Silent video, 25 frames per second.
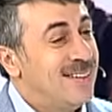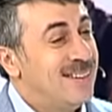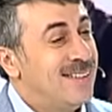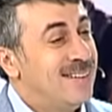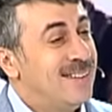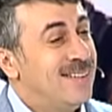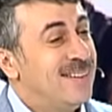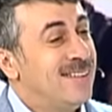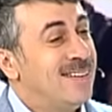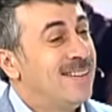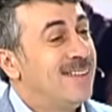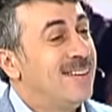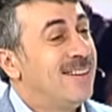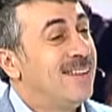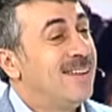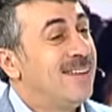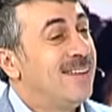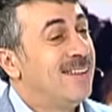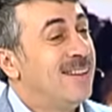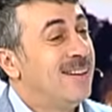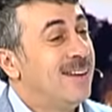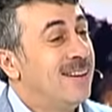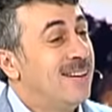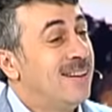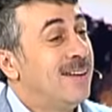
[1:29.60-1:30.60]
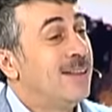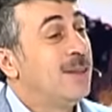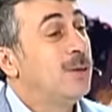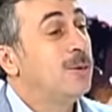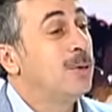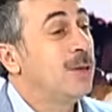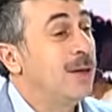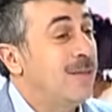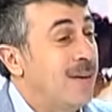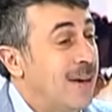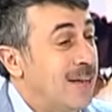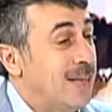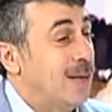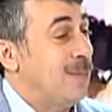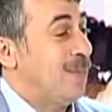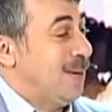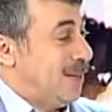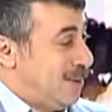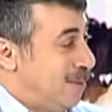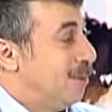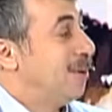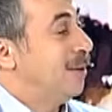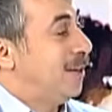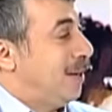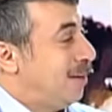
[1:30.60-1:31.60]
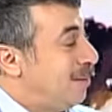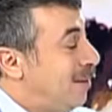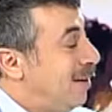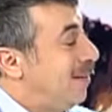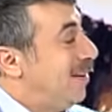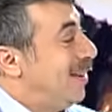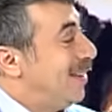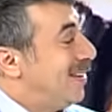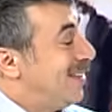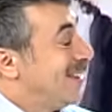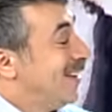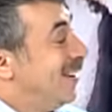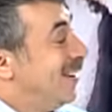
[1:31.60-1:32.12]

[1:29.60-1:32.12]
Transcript: и сыном Темой. Ну, давайте, ну, давайте посмотрим. посмотрим. Давайте.